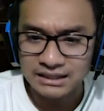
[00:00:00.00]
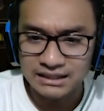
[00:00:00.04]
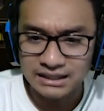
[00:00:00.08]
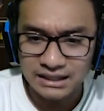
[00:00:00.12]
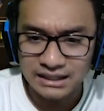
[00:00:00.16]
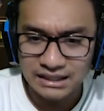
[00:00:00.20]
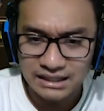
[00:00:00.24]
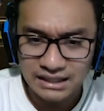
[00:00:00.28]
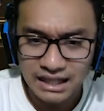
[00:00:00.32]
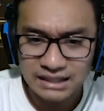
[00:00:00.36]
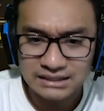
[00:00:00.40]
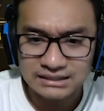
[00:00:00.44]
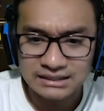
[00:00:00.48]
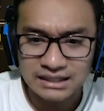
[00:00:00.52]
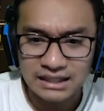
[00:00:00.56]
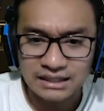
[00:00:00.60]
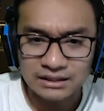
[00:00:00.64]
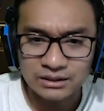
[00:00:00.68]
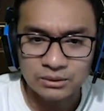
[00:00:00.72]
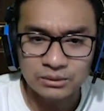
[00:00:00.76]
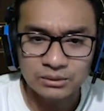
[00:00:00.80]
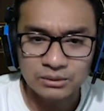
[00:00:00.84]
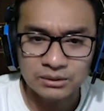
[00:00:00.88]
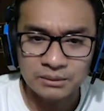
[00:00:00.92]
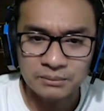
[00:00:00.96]
Tinggal
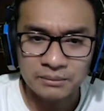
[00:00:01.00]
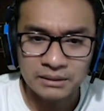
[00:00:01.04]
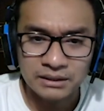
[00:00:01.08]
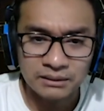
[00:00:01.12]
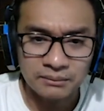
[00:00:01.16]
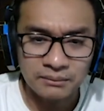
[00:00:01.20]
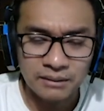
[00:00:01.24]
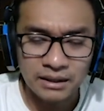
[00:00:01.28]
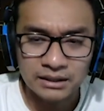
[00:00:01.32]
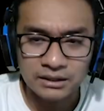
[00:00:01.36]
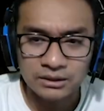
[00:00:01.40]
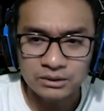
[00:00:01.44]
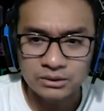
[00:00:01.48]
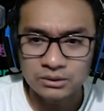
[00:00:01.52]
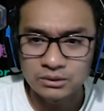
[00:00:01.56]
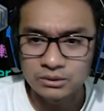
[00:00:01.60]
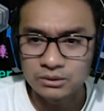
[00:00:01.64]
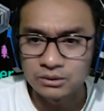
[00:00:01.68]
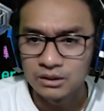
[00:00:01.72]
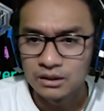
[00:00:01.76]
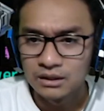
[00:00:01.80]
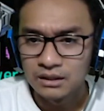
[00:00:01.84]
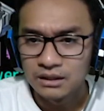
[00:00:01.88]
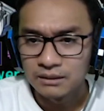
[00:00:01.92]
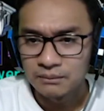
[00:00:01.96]
satu,
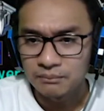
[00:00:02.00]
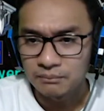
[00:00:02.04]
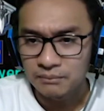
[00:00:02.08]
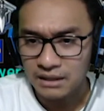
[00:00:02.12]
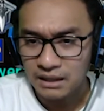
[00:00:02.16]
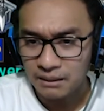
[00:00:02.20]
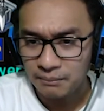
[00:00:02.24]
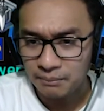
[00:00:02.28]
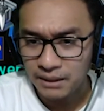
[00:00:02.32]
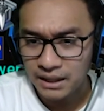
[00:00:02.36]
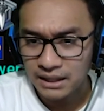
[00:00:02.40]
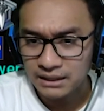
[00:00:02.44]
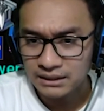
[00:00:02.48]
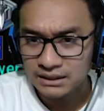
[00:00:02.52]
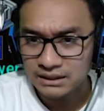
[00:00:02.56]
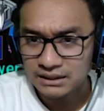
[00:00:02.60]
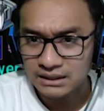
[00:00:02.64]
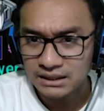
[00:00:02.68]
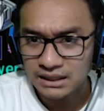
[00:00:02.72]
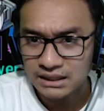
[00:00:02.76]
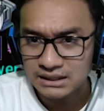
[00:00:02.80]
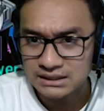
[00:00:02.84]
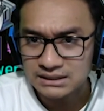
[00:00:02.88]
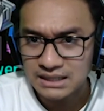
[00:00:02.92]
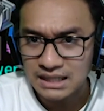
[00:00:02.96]
teman-temanku Berapa yang
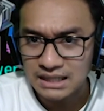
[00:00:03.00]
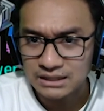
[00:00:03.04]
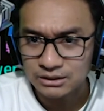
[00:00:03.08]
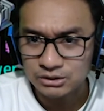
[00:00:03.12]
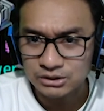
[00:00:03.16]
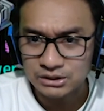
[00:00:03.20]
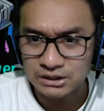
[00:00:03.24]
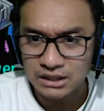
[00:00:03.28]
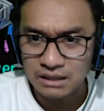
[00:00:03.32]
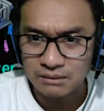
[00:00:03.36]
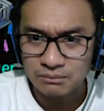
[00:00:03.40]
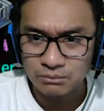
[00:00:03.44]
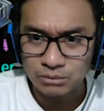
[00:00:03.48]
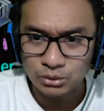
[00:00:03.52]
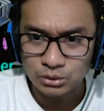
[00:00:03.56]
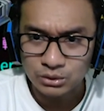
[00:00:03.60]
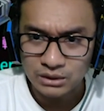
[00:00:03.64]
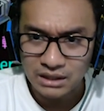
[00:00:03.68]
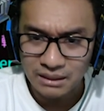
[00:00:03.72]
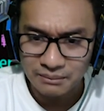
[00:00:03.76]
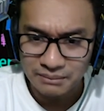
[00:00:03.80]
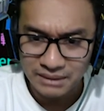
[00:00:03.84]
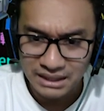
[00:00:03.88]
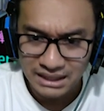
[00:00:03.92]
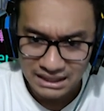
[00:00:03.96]
tertinggi 166?
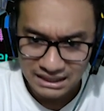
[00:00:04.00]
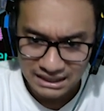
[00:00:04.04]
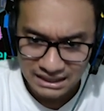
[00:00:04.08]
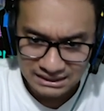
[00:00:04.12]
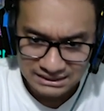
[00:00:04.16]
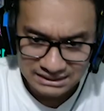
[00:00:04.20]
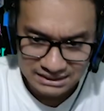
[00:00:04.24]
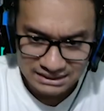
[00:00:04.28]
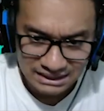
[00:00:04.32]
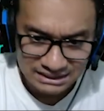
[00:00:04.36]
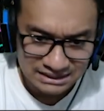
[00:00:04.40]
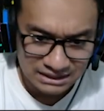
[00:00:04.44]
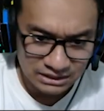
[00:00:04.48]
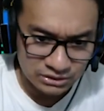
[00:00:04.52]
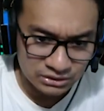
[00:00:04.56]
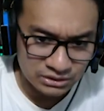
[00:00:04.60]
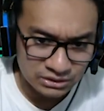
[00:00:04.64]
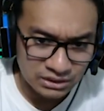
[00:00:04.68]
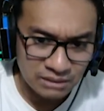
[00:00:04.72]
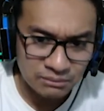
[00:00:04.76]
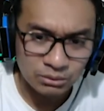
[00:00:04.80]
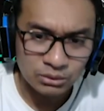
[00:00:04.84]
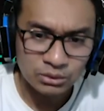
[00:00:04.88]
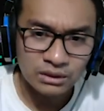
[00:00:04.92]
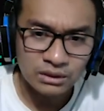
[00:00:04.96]
Kita sekitar
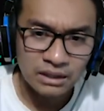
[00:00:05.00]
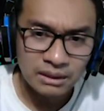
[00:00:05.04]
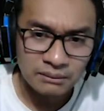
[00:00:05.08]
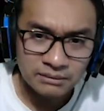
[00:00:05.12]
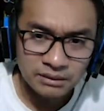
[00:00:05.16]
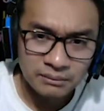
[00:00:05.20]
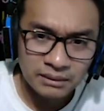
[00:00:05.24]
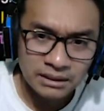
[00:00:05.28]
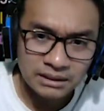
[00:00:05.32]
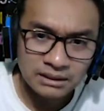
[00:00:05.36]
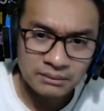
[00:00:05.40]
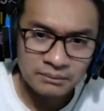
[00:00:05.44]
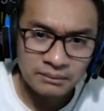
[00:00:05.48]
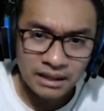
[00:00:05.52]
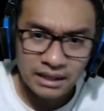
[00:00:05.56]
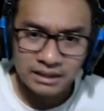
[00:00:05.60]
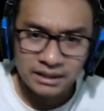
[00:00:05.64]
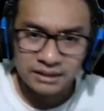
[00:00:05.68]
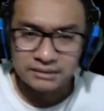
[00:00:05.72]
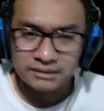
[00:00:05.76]
166 teman-teman.